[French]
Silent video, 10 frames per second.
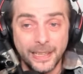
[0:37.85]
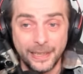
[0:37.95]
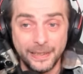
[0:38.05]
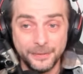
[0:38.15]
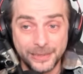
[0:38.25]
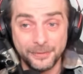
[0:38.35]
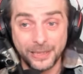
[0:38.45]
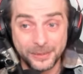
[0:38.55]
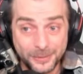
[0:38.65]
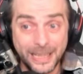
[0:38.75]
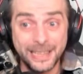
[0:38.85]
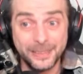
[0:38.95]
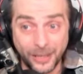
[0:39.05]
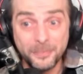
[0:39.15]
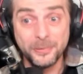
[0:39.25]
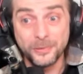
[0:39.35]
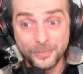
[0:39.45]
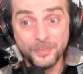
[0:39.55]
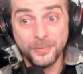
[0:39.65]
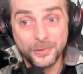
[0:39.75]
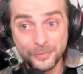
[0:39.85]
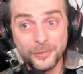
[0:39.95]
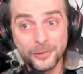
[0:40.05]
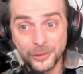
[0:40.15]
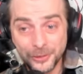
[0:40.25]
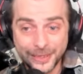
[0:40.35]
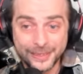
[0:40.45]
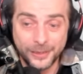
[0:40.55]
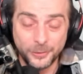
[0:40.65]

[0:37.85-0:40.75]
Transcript: Et vous allez voir qu'il bah, y aura beaucoup, beaucoup, beaucoup de choses à dire.